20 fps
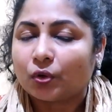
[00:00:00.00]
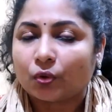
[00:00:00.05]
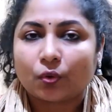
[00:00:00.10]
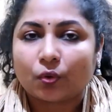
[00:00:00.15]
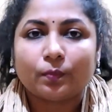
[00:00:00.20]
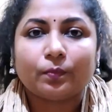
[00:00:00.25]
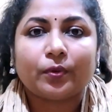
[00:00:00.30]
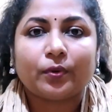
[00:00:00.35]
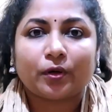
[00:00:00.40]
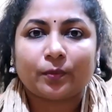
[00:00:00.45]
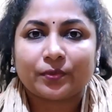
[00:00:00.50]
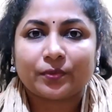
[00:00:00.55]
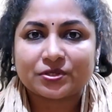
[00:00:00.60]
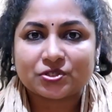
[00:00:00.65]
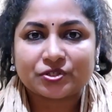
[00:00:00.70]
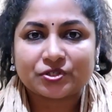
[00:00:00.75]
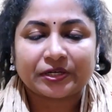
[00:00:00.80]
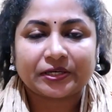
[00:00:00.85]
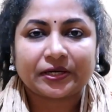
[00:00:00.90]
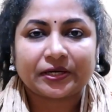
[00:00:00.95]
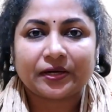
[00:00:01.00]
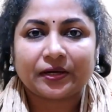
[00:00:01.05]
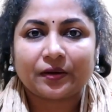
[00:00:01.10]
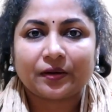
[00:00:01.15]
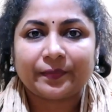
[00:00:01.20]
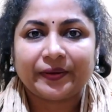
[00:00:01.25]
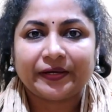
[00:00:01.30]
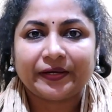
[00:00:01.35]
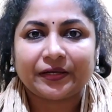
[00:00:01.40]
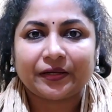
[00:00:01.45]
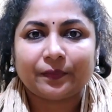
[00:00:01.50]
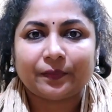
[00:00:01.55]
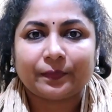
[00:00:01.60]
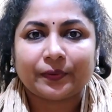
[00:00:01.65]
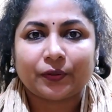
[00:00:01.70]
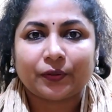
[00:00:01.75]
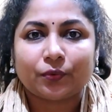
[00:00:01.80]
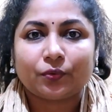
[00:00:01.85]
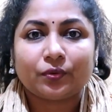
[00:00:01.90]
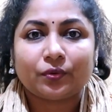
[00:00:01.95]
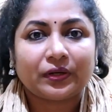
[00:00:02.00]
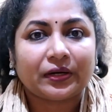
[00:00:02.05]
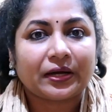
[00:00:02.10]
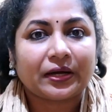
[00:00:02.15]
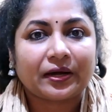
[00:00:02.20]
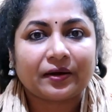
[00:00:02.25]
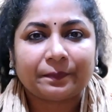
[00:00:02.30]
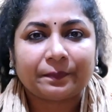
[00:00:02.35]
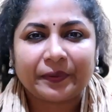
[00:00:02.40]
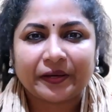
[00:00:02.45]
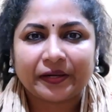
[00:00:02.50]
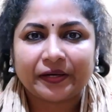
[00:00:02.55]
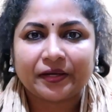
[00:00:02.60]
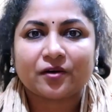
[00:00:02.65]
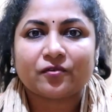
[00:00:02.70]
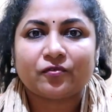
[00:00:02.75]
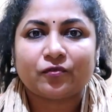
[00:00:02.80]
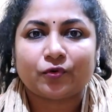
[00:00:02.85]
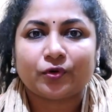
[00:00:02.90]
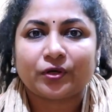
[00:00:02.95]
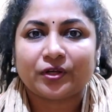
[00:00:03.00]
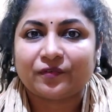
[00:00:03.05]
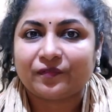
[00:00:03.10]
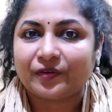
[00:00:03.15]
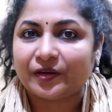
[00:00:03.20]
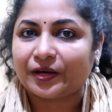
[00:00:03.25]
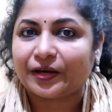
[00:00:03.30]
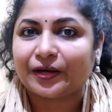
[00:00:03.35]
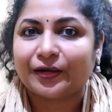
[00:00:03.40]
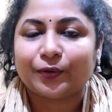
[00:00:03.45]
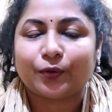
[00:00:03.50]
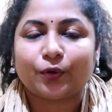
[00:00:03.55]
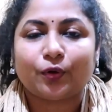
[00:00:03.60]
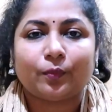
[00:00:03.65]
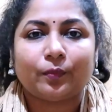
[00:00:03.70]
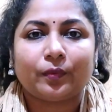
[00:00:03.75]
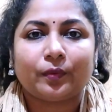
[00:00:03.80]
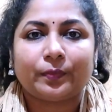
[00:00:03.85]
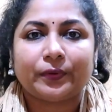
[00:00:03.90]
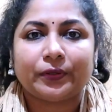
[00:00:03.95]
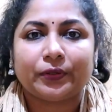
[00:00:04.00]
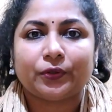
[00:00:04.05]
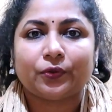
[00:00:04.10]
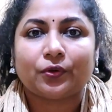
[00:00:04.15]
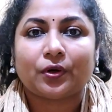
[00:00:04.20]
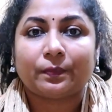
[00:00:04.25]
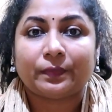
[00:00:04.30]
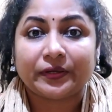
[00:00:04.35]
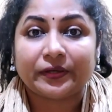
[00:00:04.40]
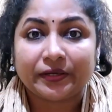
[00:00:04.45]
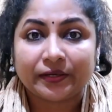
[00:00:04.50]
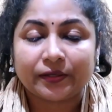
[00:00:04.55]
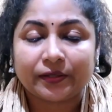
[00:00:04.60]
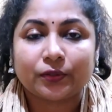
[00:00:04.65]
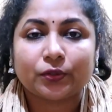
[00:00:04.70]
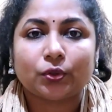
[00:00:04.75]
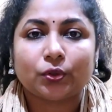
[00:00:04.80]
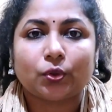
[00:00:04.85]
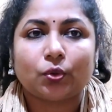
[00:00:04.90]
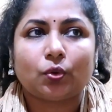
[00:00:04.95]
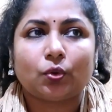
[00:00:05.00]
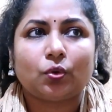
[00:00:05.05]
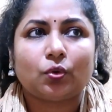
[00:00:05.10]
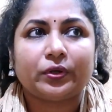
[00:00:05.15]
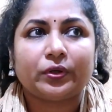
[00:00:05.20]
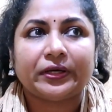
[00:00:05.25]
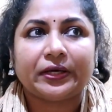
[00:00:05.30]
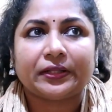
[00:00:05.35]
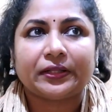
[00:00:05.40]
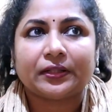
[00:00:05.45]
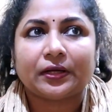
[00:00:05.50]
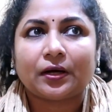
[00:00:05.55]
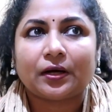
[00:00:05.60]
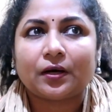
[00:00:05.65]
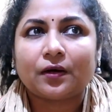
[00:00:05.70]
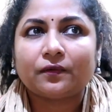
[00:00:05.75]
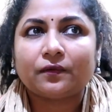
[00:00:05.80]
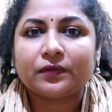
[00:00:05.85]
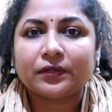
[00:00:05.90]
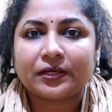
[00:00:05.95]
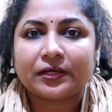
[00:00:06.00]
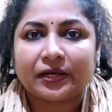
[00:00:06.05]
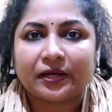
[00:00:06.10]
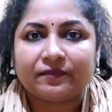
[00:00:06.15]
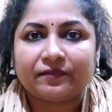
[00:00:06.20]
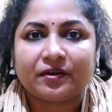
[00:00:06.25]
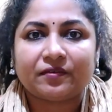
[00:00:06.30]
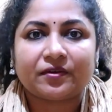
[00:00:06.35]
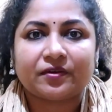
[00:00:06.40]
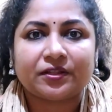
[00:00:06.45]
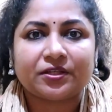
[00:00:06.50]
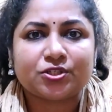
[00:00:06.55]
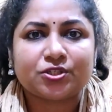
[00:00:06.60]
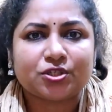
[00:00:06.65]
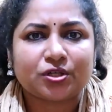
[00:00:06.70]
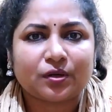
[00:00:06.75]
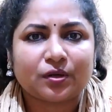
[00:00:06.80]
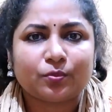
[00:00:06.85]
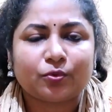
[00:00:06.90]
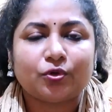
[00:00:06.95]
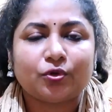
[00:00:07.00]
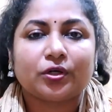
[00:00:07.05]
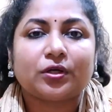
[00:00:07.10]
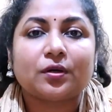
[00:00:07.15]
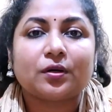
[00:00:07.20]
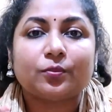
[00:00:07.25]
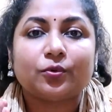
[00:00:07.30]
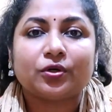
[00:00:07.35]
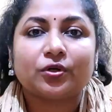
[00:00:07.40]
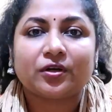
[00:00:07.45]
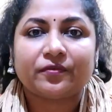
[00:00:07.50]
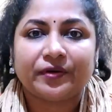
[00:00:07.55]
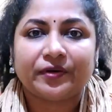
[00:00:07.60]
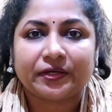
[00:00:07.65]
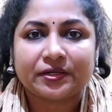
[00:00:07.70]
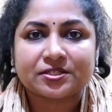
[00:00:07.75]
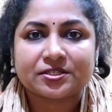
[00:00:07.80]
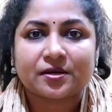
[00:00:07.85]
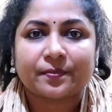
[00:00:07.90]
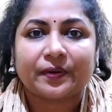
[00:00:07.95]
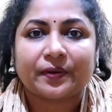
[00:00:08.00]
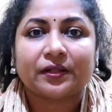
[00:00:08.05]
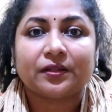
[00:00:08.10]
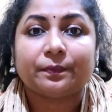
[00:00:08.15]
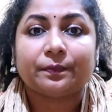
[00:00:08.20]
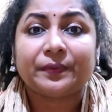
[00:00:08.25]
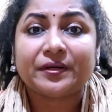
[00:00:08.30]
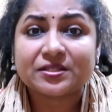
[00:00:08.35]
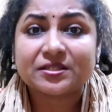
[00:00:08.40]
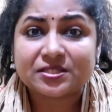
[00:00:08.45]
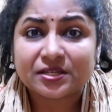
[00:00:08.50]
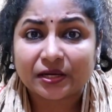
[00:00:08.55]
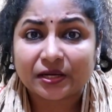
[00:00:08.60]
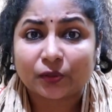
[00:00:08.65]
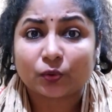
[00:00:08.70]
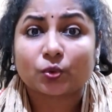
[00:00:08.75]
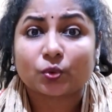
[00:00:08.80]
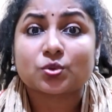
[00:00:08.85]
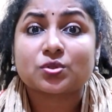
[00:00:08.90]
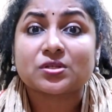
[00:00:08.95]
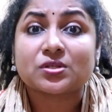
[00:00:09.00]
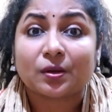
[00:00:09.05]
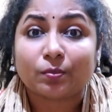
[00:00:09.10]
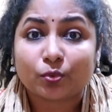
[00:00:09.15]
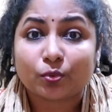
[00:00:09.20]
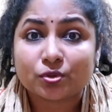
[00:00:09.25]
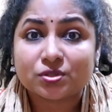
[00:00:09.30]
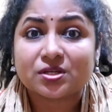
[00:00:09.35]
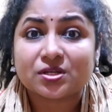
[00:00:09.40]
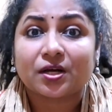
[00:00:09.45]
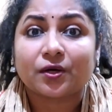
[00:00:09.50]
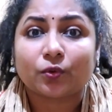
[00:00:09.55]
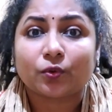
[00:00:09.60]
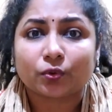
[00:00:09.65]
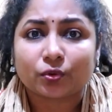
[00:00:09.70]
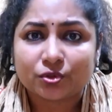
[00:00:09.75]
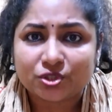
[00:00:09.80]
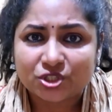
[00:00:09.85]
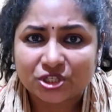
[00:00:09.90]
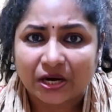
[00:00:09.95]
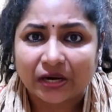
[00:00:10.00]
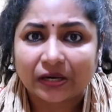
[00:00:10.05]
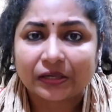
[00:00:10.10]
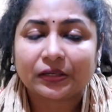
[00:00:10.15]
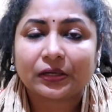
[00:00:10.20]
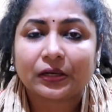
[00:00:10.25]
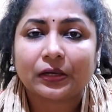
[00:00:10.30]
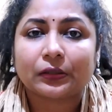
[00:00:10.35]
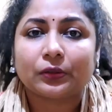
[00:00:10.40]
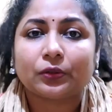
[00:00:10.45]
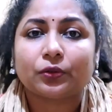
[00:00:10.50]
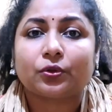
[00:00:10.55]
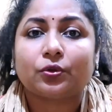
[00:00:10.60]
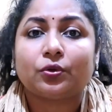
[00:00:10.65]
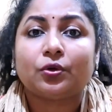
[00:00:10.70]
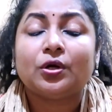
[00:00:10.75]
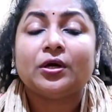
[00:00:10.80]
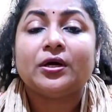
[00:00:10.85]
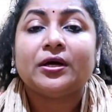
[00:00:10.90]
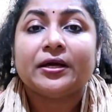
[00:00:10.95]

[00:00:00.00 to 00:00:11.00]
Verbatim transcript: ரொம்ப ரொம்ப ஸ்ட்ரிக்டாக நாங்கள் மெயின்டைன் பண்ணோம் நான் பெரிய ஃபுடி விஹானுக்கு ரொம்ப பிடிக்கும் அப்படி இருந்தும் ஏதாவது கிரேவிங் வந்துச்சுன்னா முழுக்க முழுக்க வீட்டு சாப்பாடு அது பீட்ஸா இருக்கட்டும் சமோசா இருக்கட்டும் சாட்டாக இருக்கட்டும்